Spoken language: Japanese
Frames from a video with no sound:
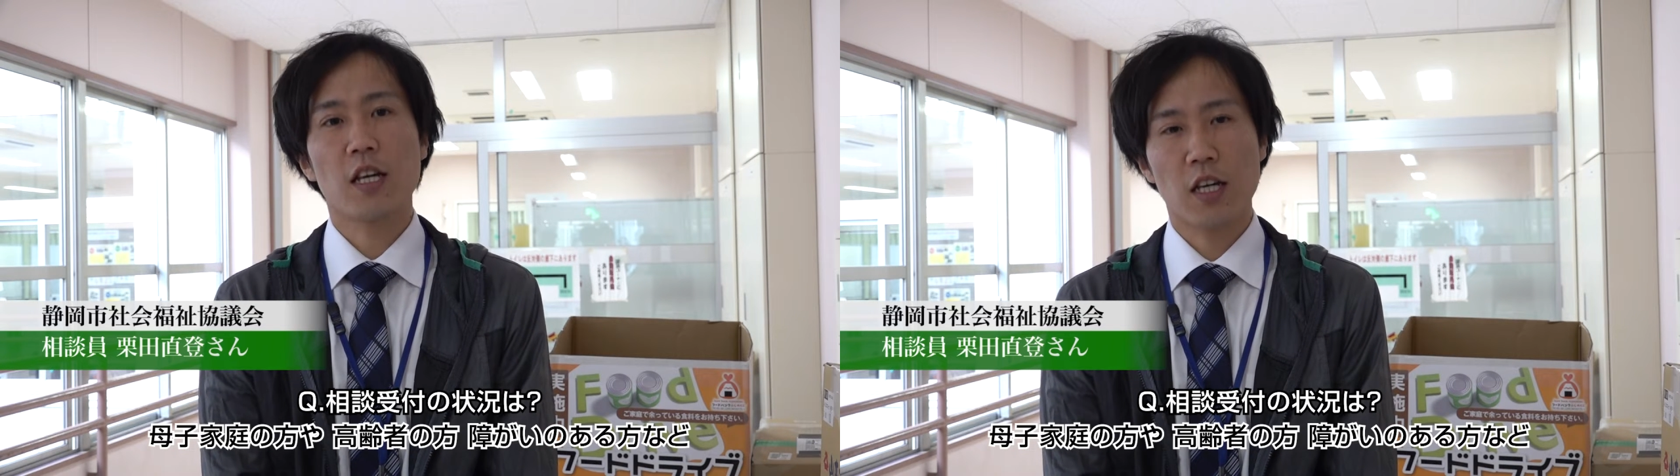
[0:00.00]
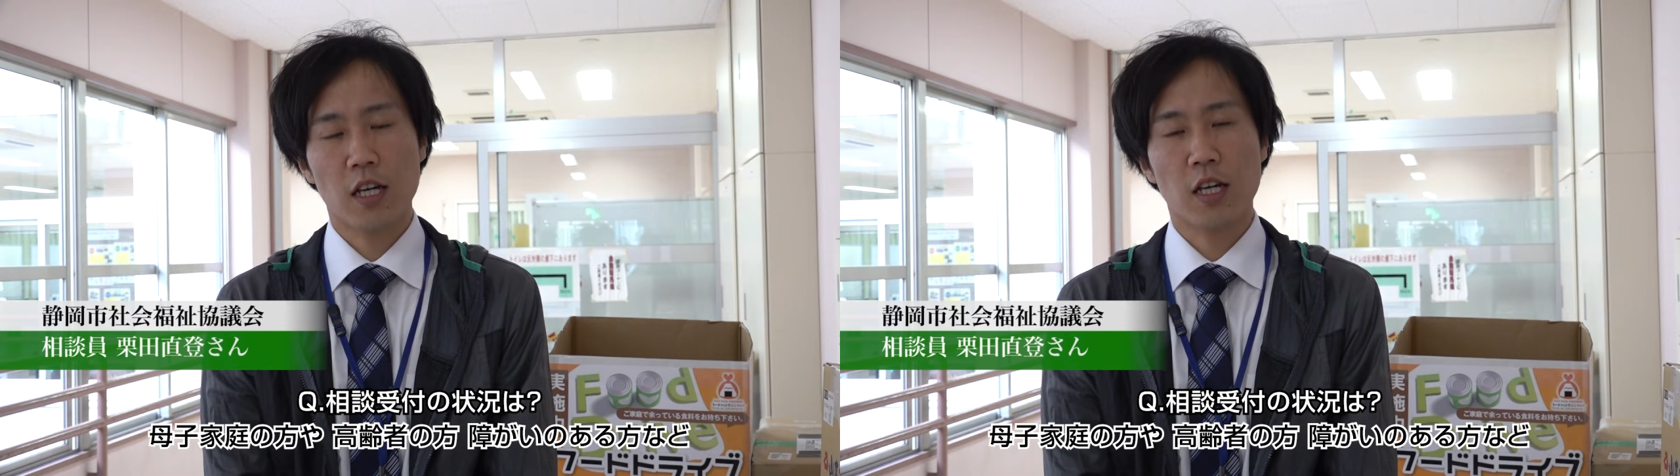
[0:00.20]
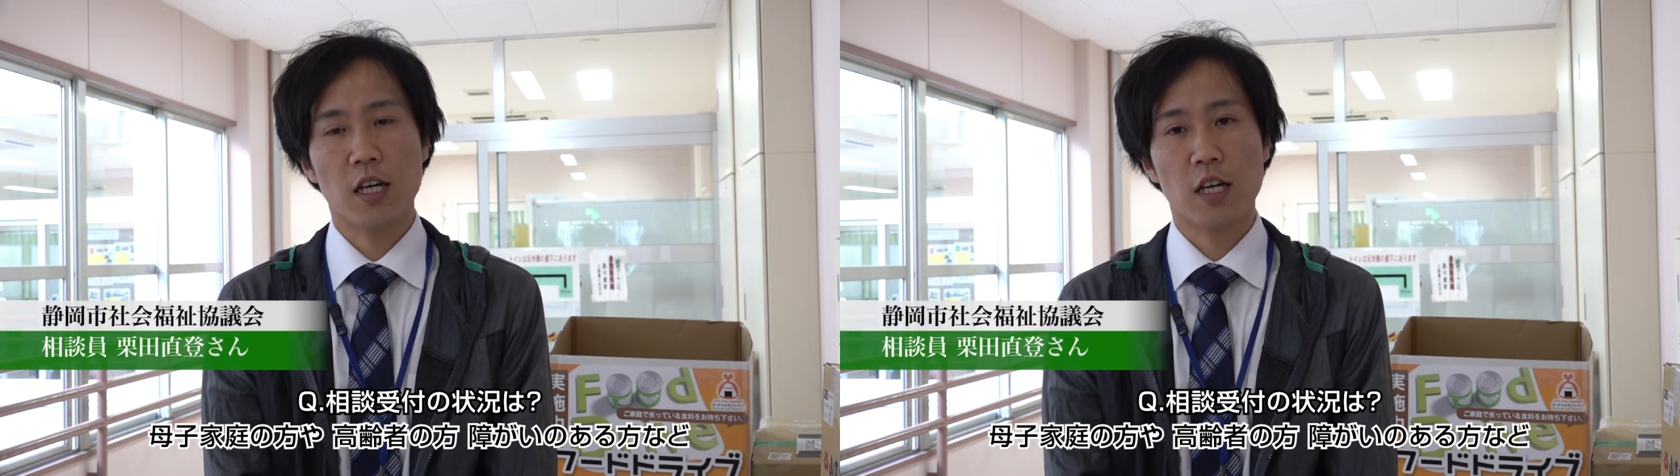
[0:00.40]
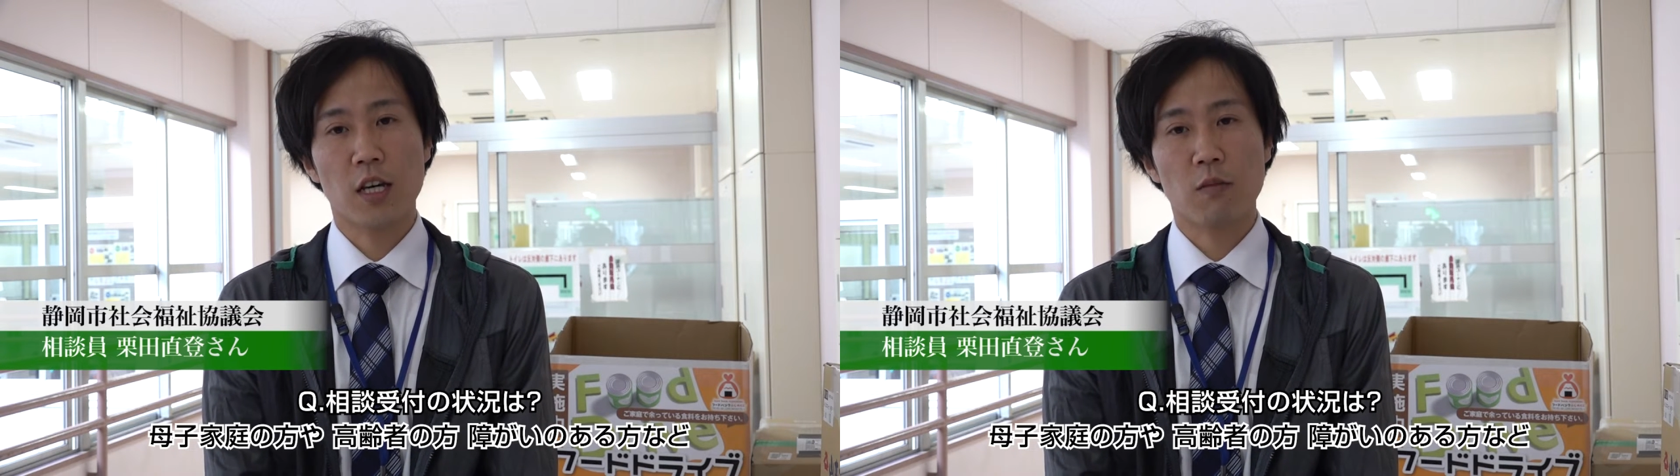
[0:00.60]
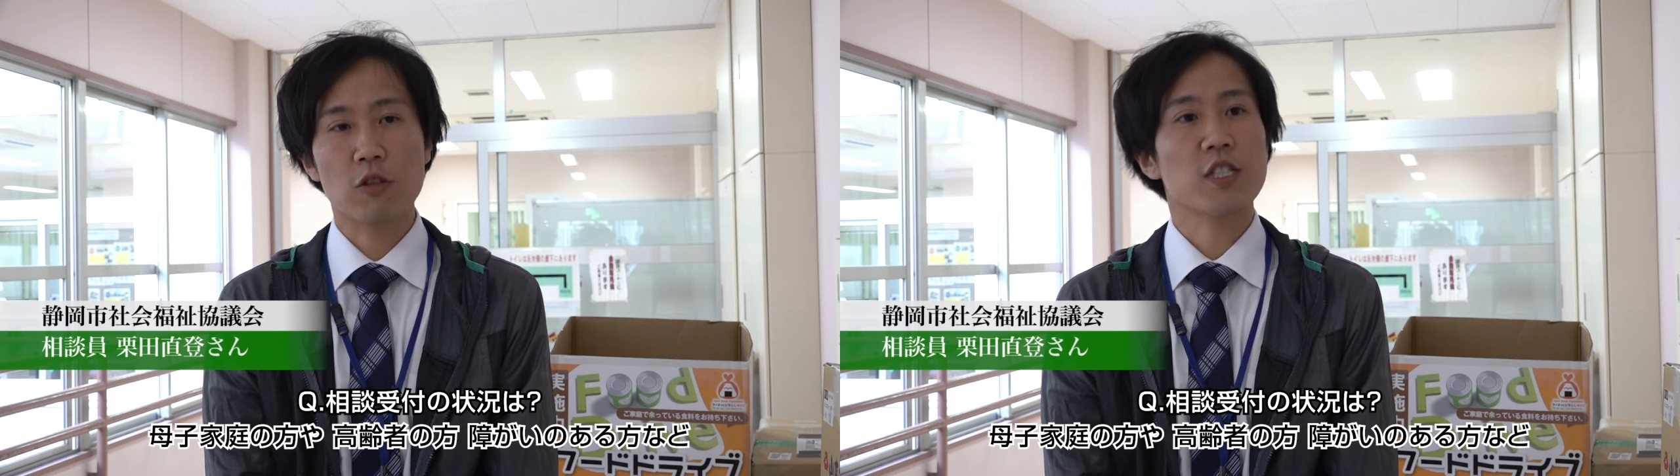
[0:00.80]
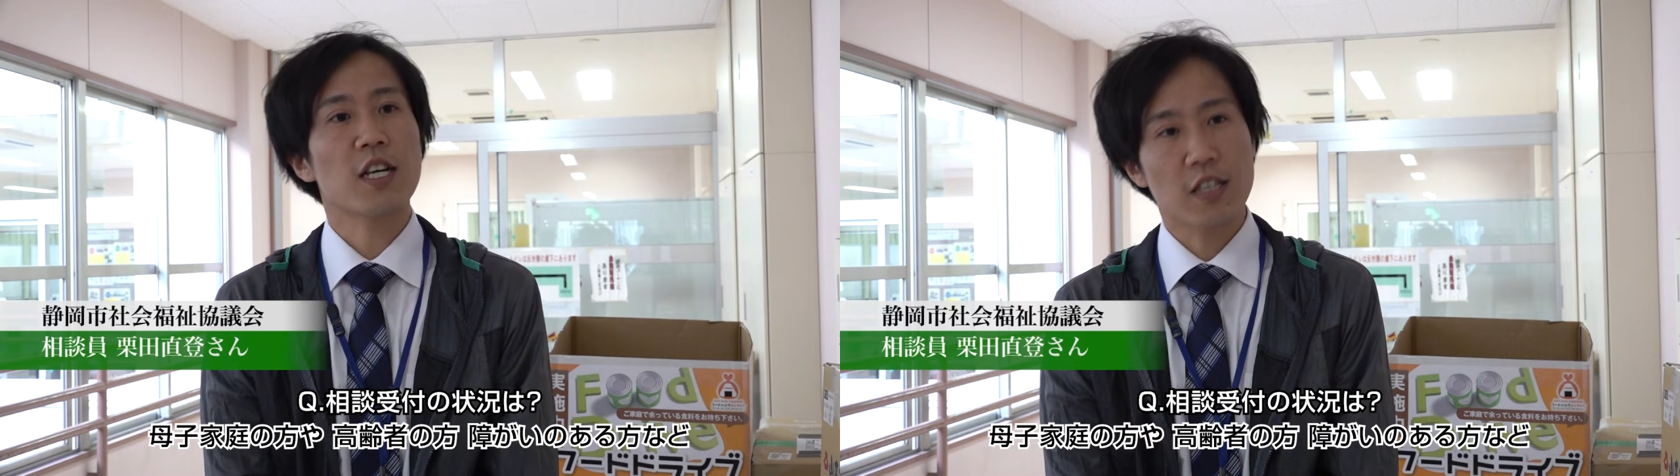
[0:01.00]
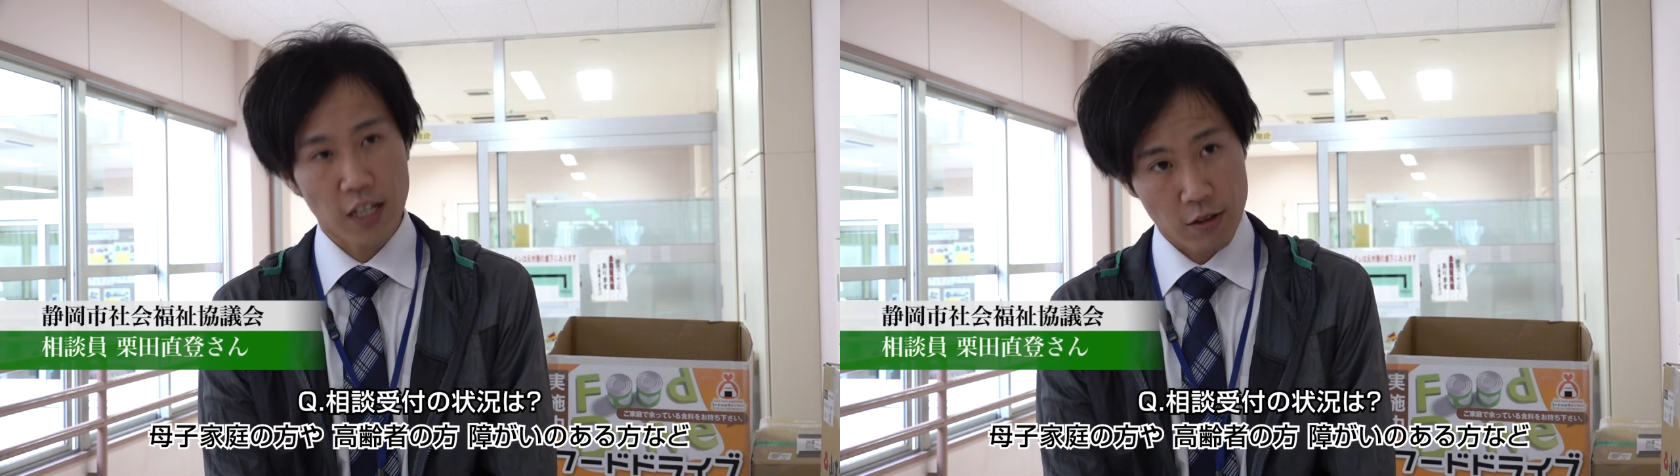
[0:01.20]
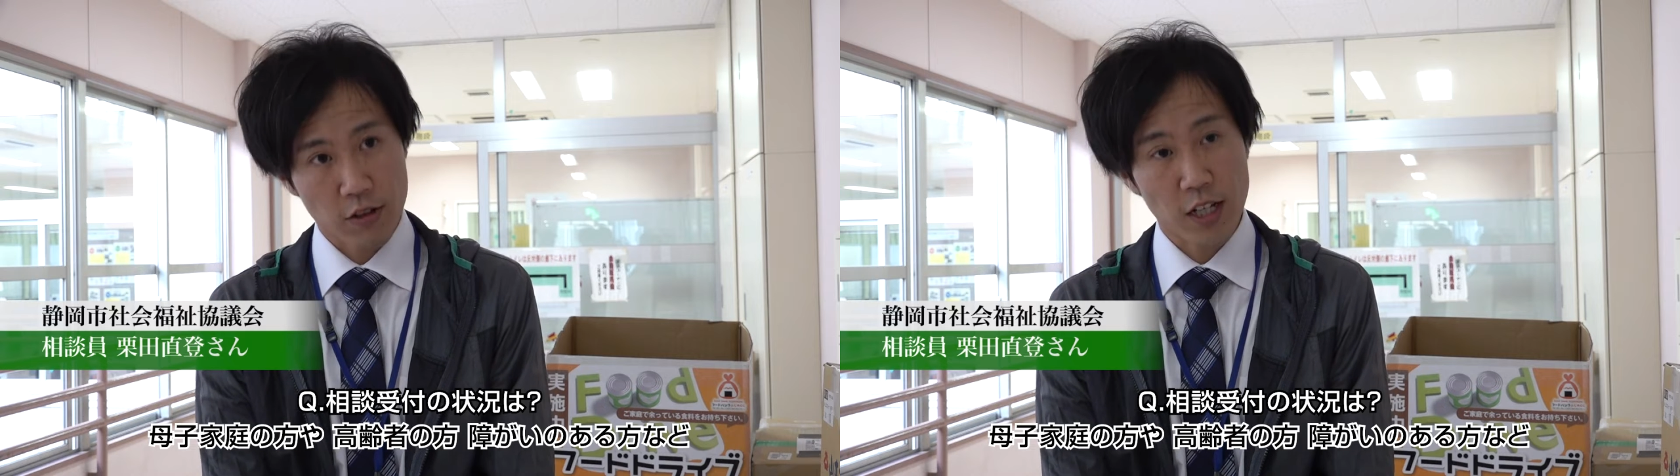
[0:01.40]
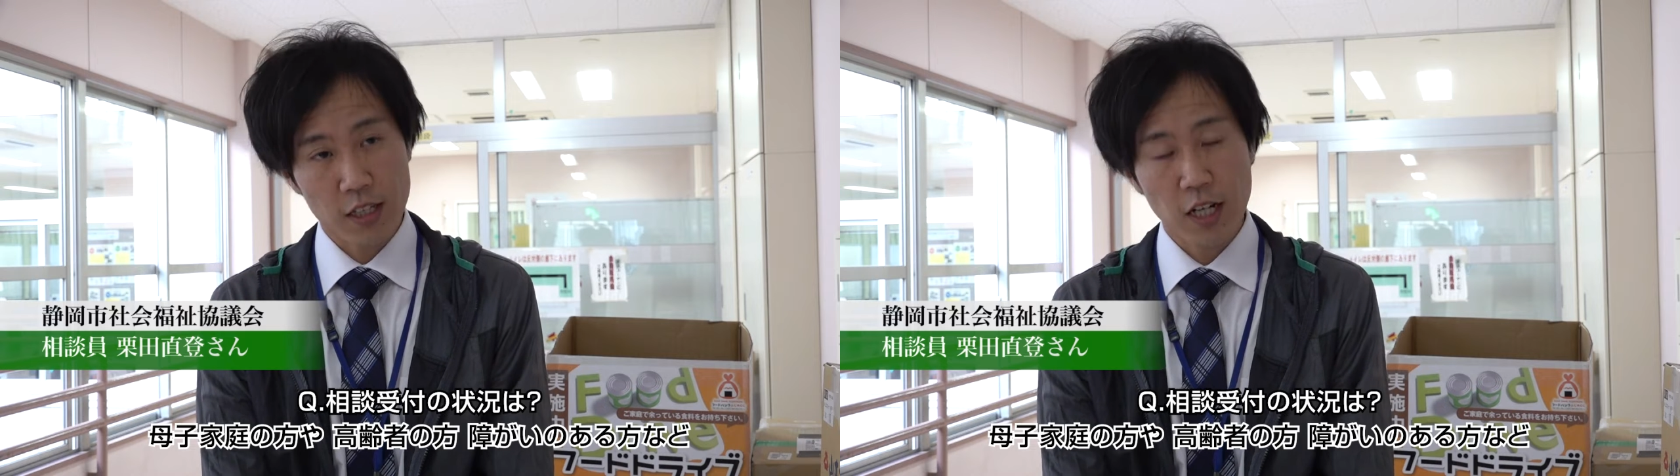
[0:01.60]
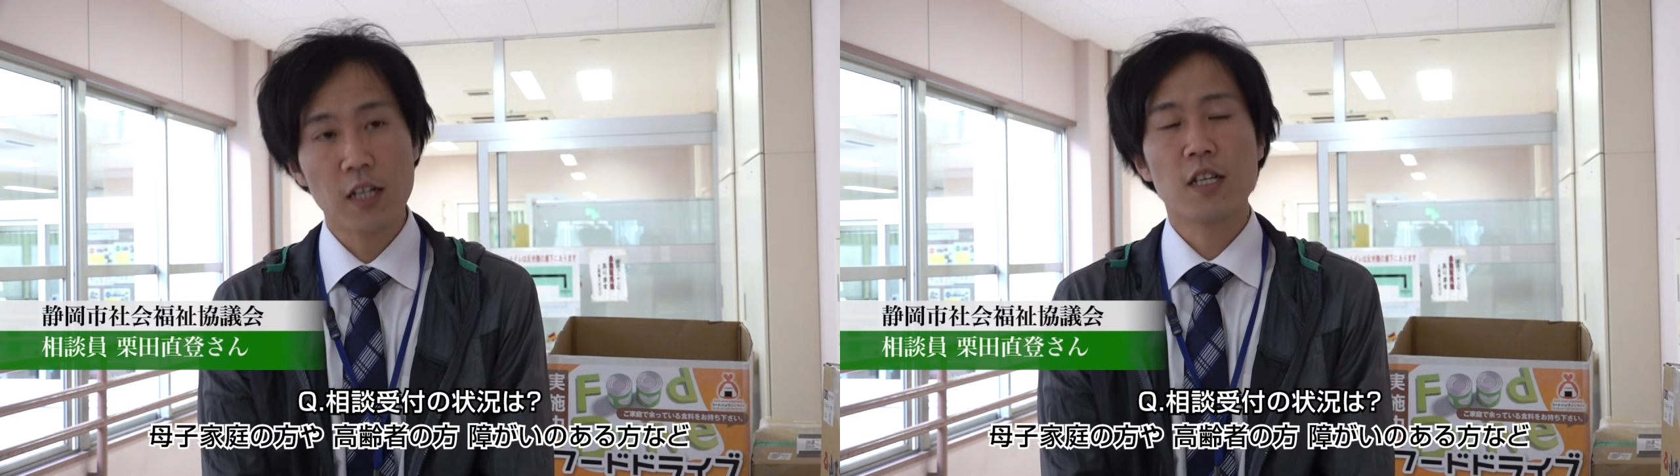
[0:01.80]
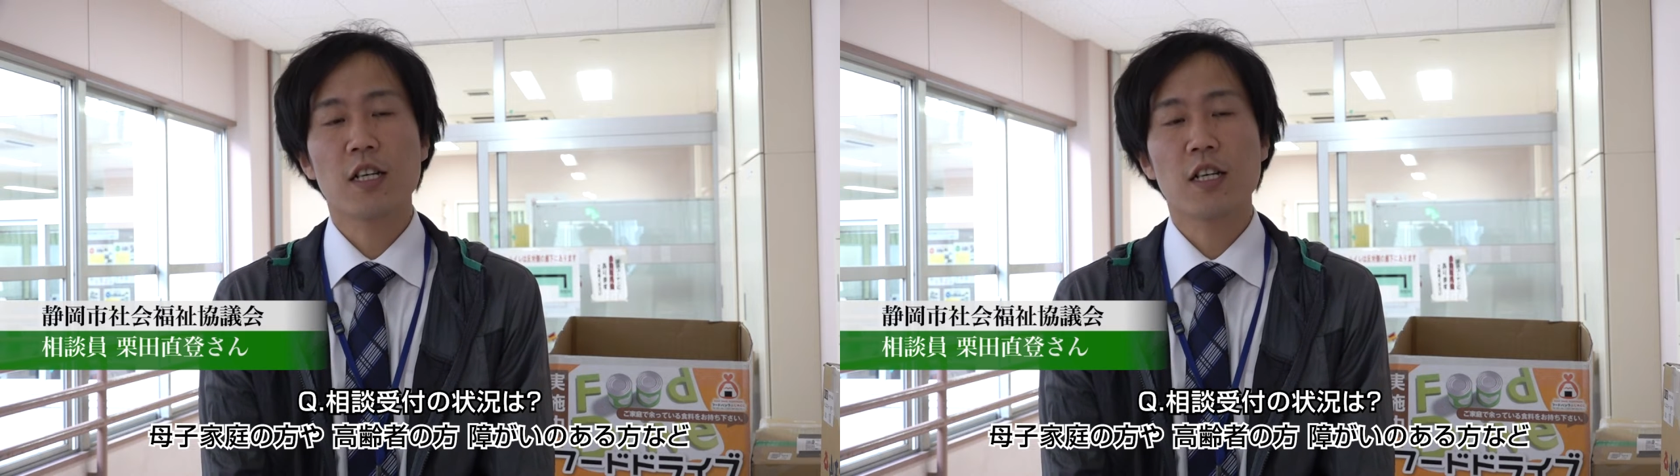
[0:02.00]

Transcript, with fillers: えー、母子家庭の方、